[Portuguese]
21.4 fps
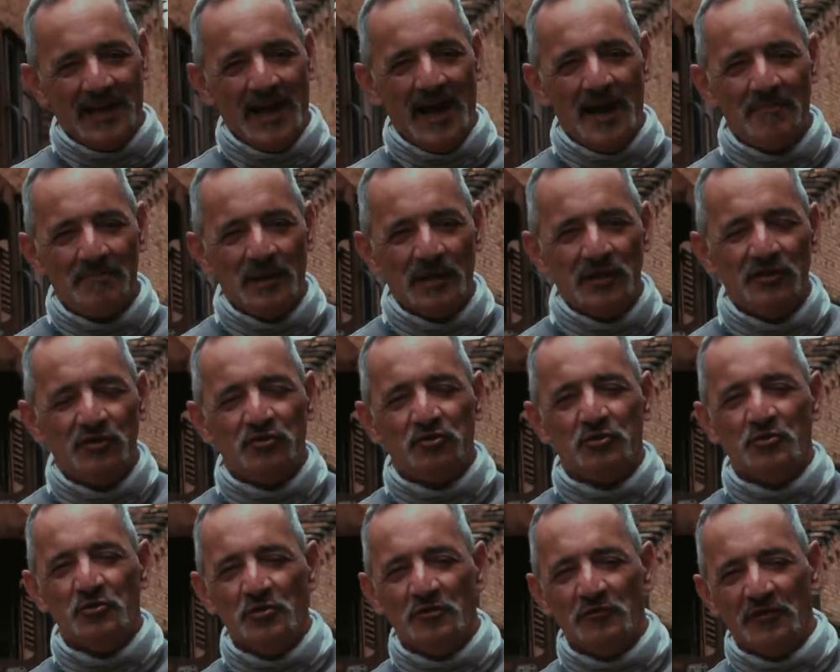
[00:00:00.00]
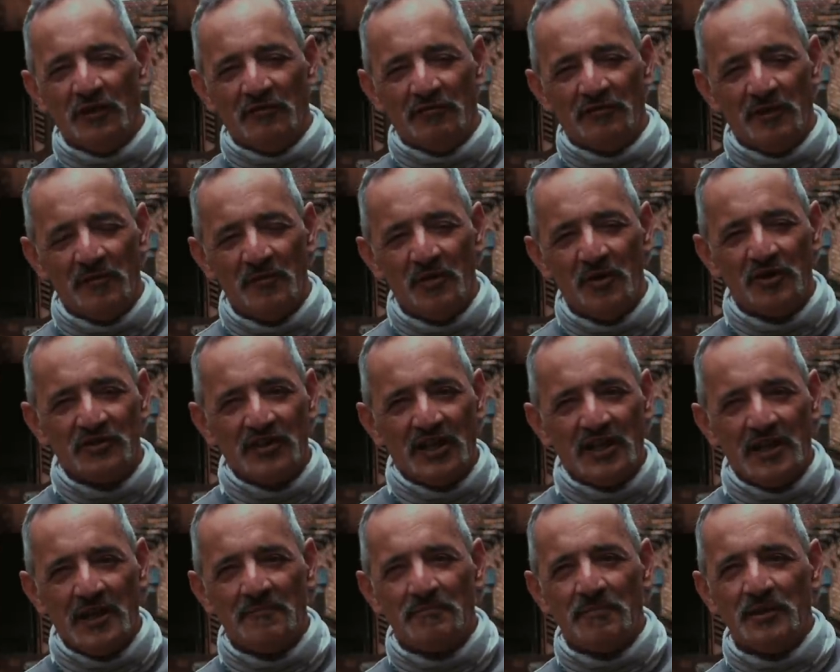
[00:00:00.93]
Capa de chuva, famosa
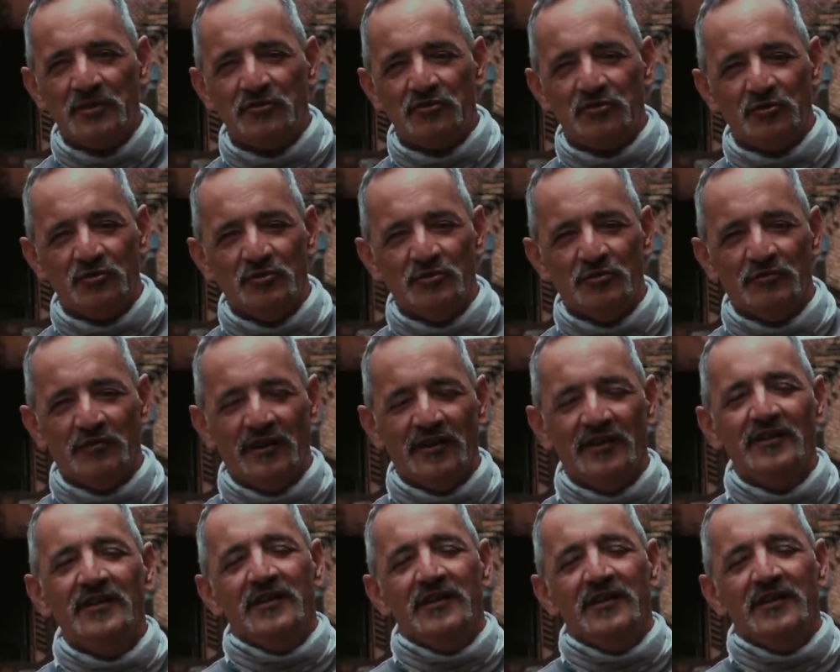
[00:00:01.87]
capa de chuva.